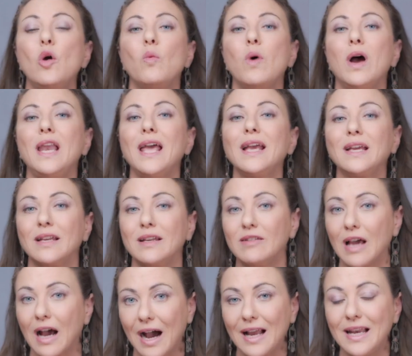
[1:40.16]
ولكن
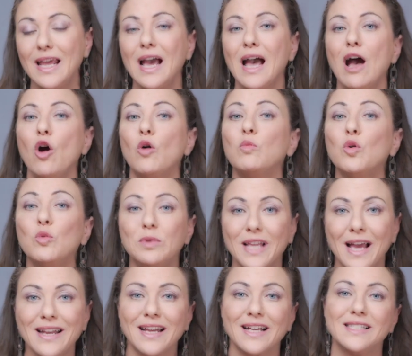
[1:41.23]
عليها حبوب
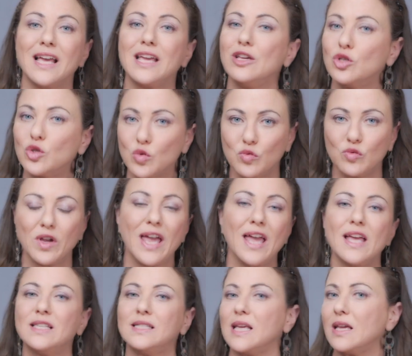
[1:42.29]
تانية زي
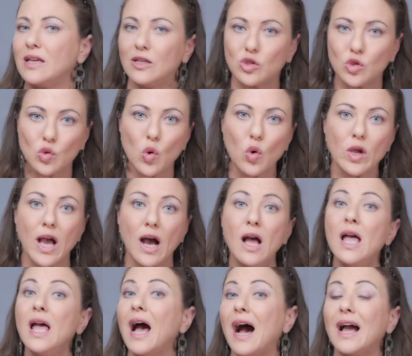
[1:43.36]
الشوفان زي الصويا
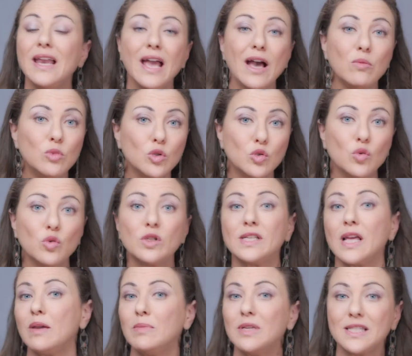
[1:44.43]
عليها بذور
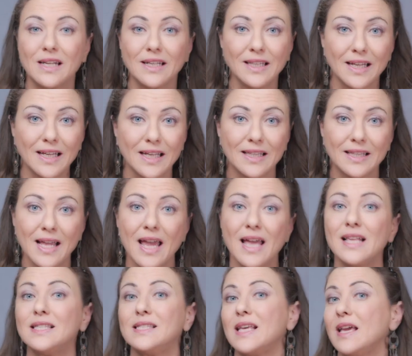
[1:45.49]
زي بذرة
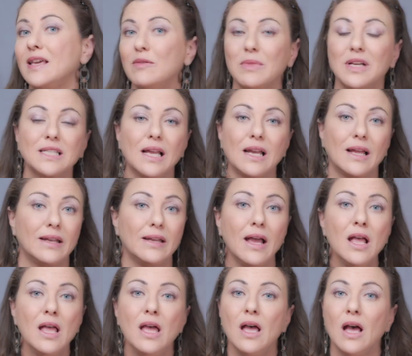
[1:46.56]
الكتان زي مثلا
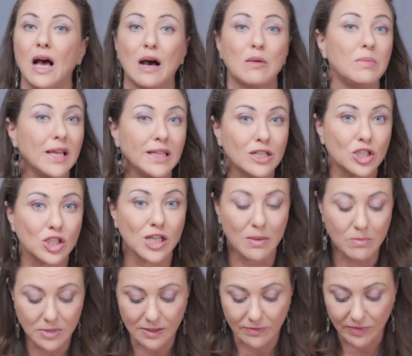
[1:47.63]
عباد
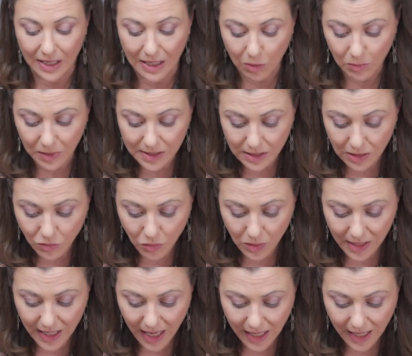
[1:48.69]
الشمس فلو بصيتوا كده